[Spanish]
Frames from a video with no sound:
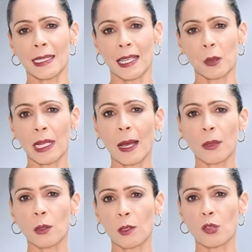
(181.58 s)
allanó el
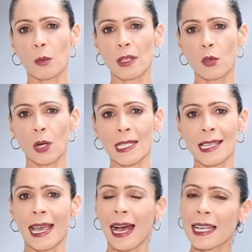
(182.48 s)
camino a los
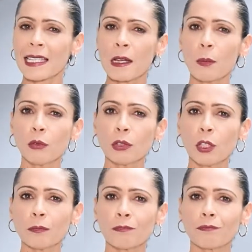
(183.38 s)
invasores, hasta el
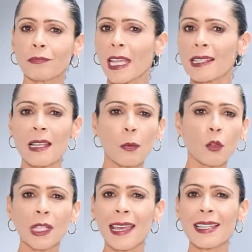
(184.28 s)
punto de que se
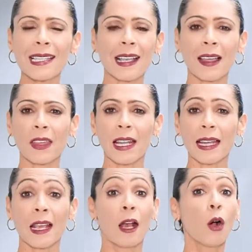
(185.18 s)
podría
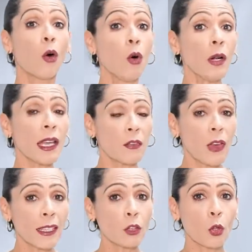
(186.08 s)
desencadenar un
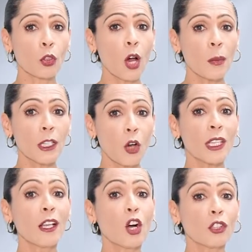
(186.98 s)
efecto dominó
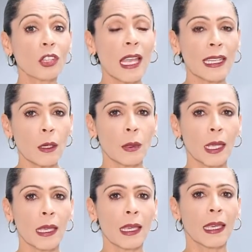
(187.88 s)

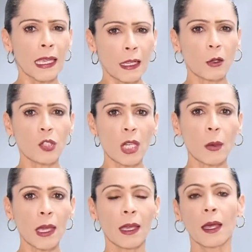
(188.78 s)
incontenible,
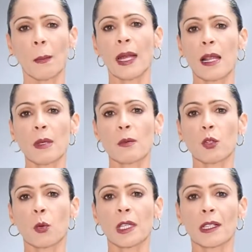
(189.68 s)
inclusive para el
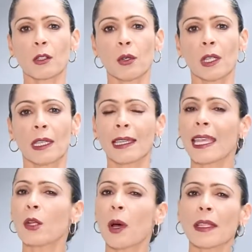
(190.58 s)
mismo gobierno,
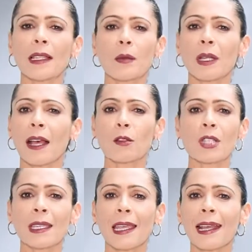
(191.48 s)
que no ha determinado
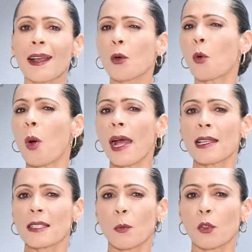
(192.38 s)
siquiera
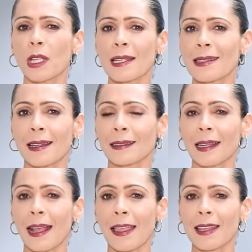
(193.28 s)
cuáles podrían ser
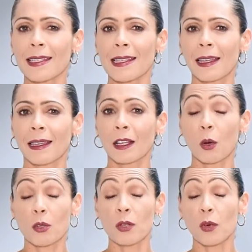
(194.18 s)
entregadas.
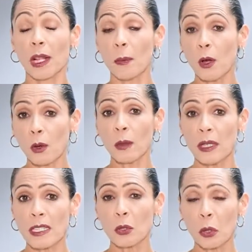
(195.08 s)
Como si fuera poco, el
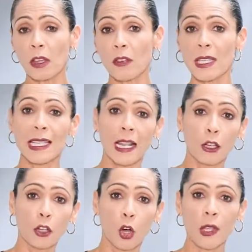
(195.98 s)
ministro de Defensa
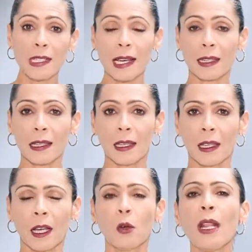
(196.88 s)
no descarta
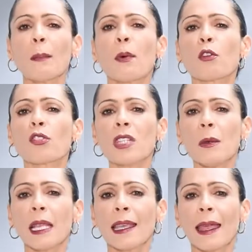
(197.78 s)
una
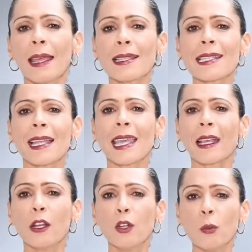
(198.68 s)
posible injerencia de
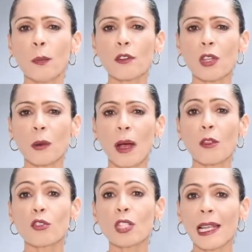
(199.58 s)
grupos
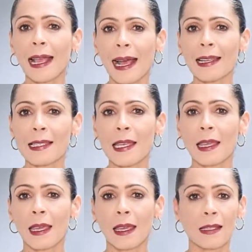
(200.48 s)
armados ilegales
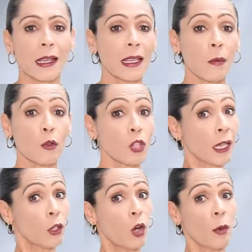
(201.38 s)
que estarían
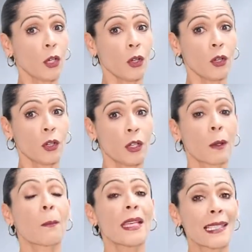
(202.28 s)
buscando, cómo no,
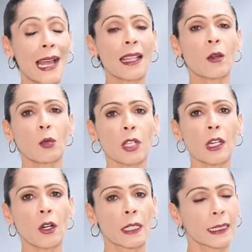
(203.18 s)
pescar en un
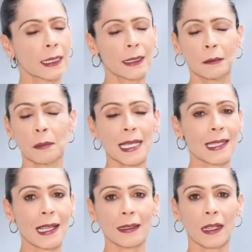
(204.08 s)
río
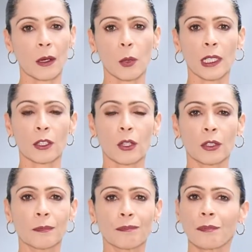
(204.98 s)
bastante revuelto.